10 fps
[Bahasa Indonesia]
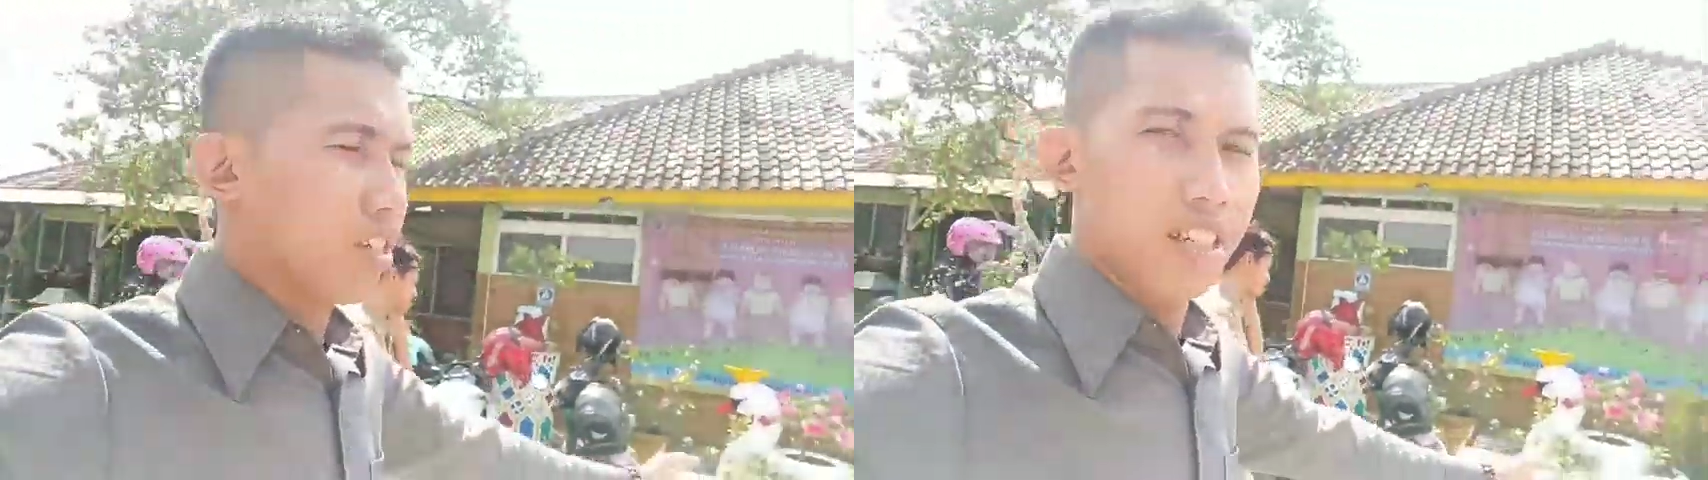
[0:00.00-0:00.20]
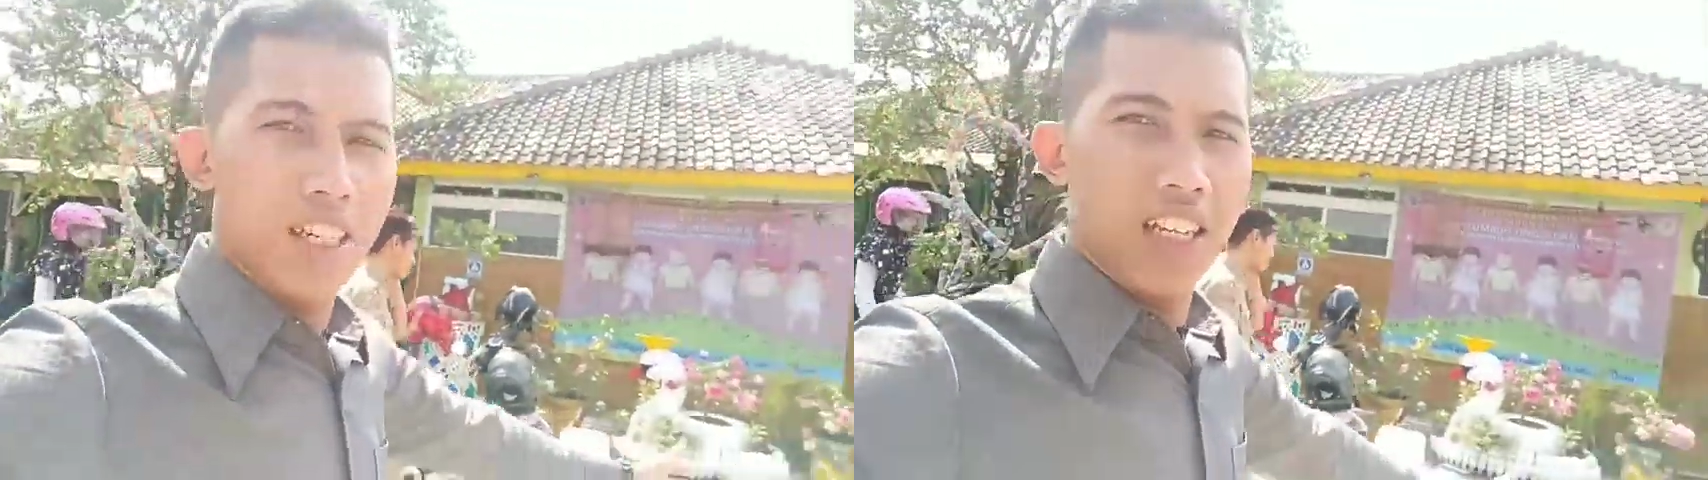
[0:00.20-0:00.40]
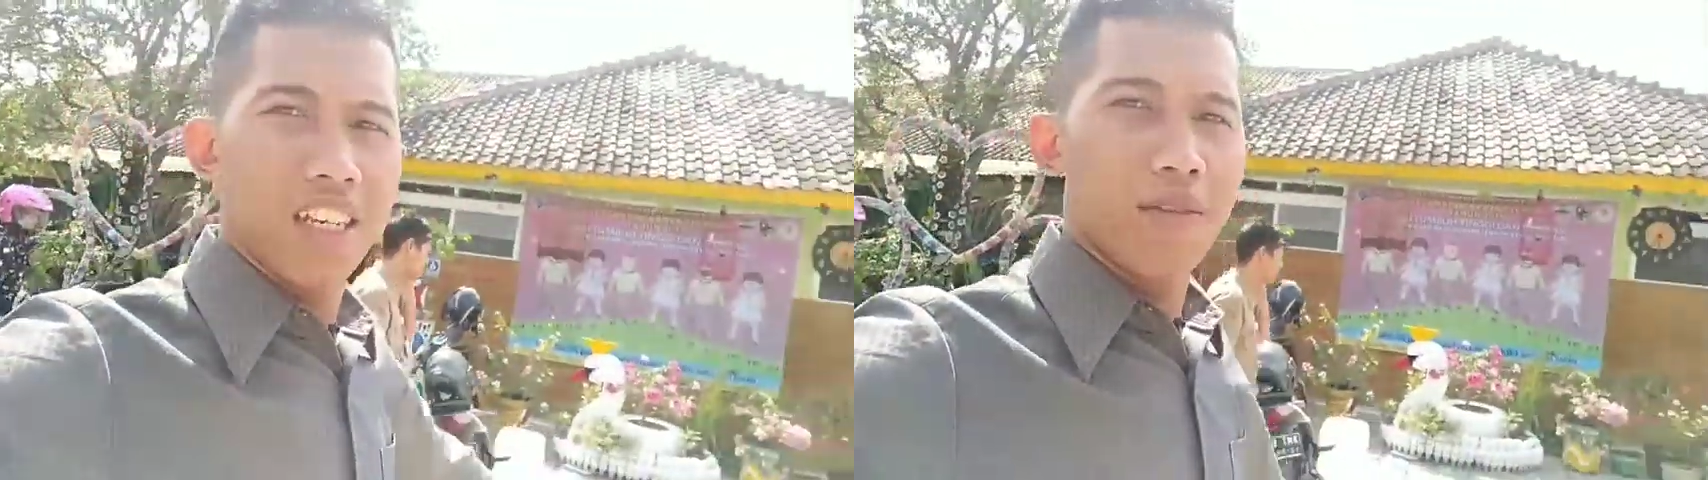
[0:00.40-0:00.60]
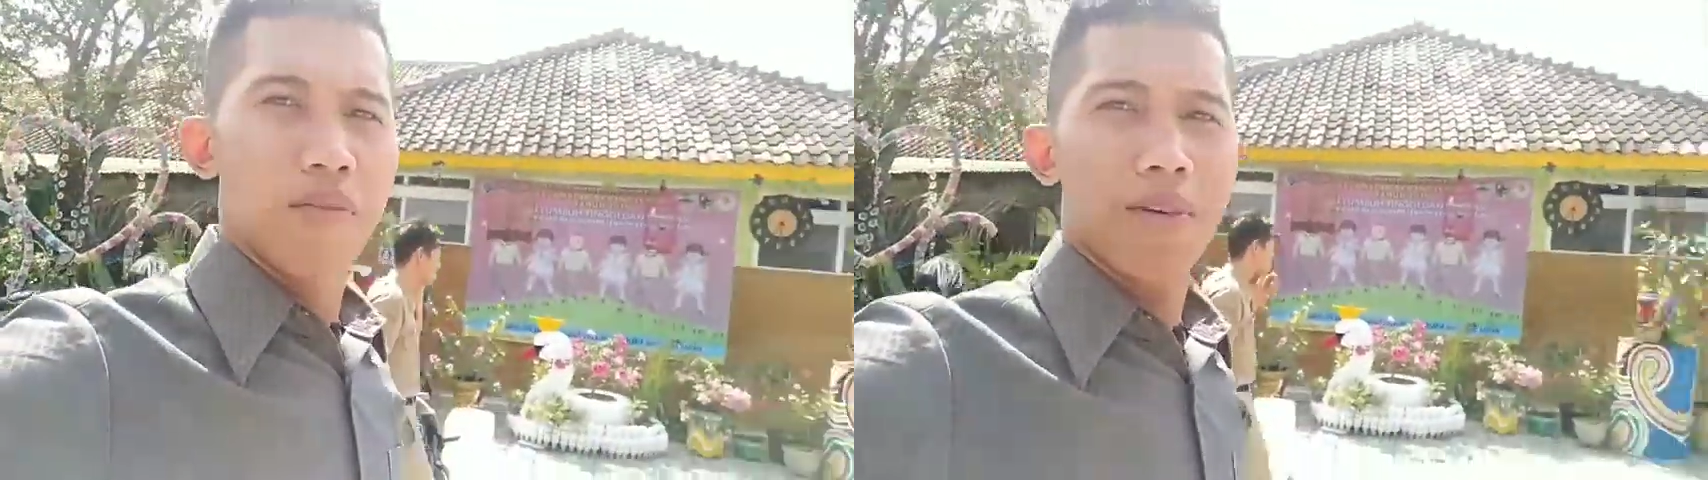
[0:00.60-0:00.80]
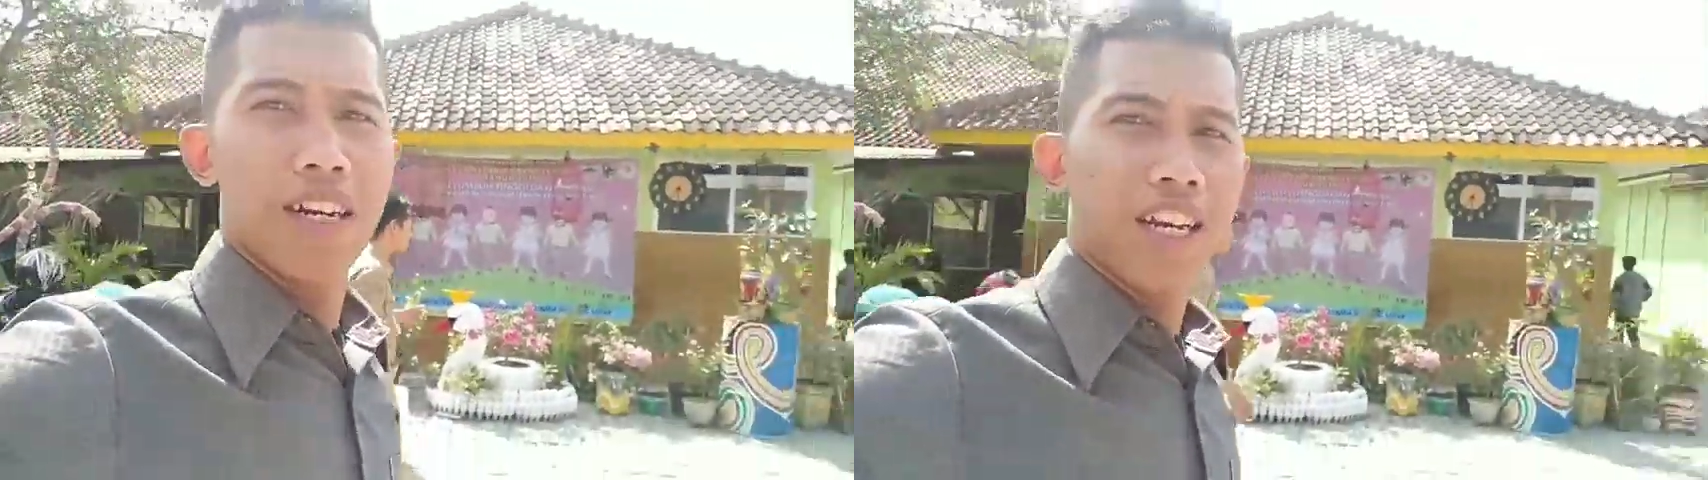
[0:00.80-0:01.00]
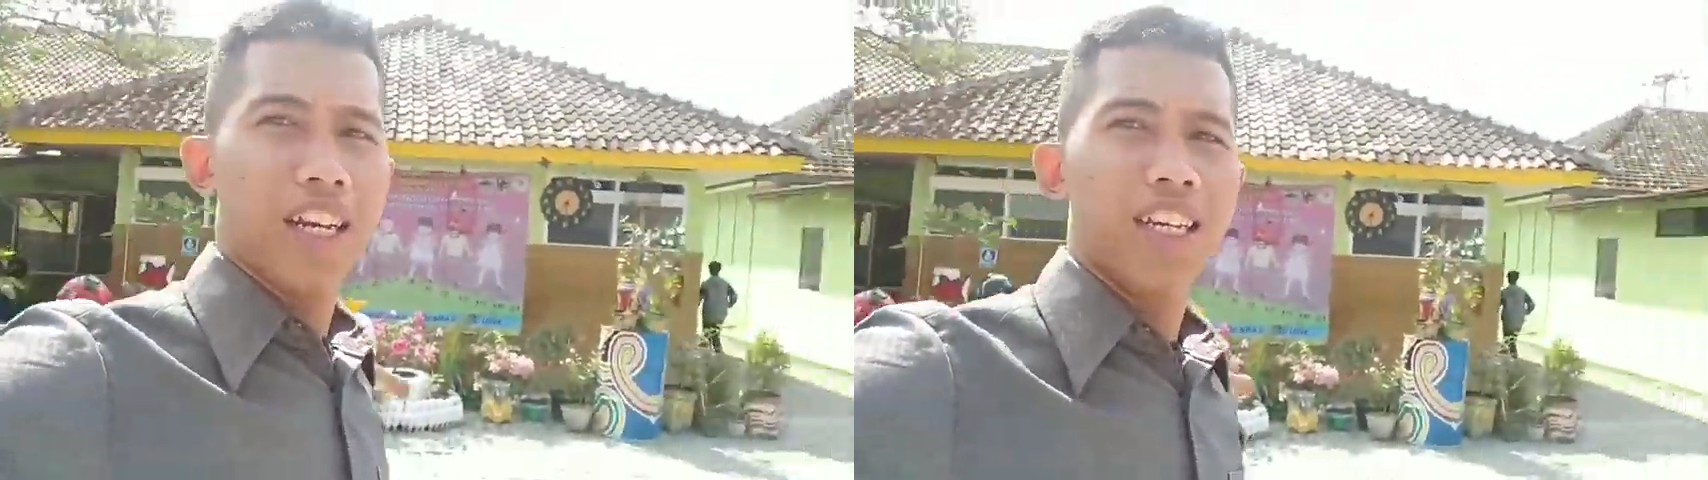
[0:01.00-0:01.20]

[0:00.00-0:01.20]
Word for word: indahnya pemandangan